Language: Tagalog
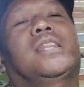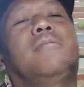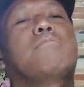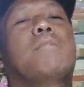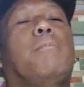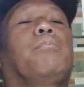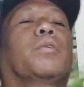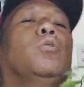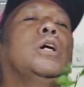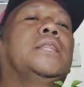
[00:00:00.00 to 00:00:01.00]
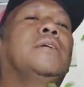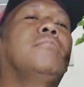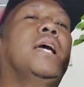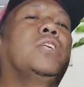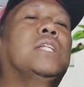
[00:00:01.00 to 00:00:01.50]
timba.
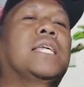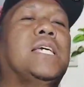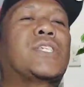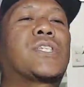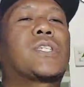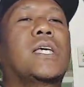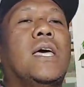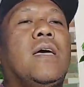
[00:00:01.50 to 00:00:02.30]
Watermelon kiss.